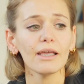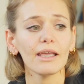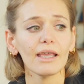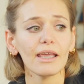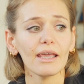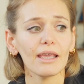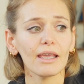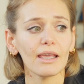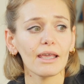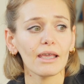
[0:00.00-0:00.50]

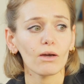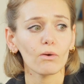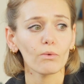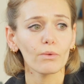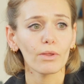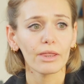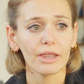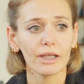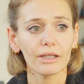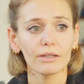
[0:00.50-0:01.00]
eh,
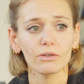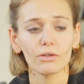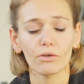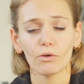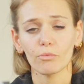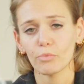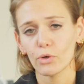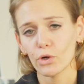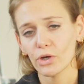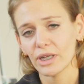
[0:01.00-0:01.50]
un centro
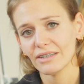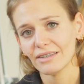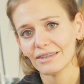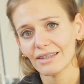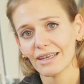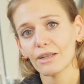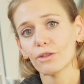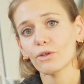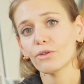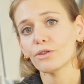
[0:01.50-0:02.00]

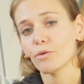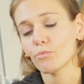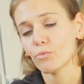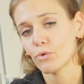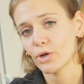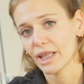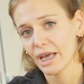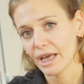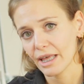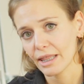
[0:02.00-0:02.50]
Polestar donde
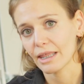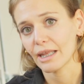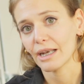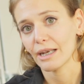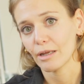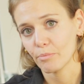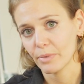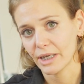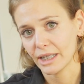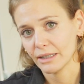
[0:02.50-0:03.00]
puedas hacer
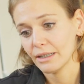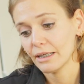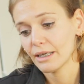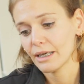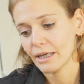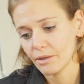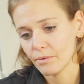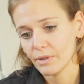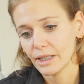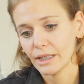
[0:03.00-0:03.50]
las
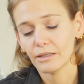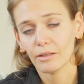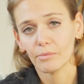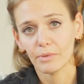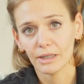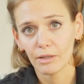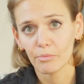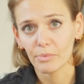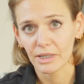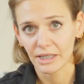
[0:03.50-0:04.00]
prácticas
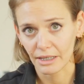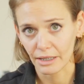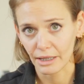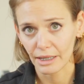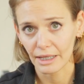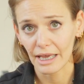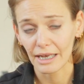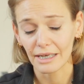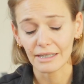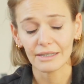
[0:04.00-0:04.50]
evidentemente
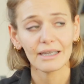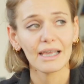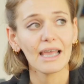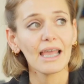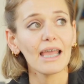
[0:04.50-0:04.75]
presenciales.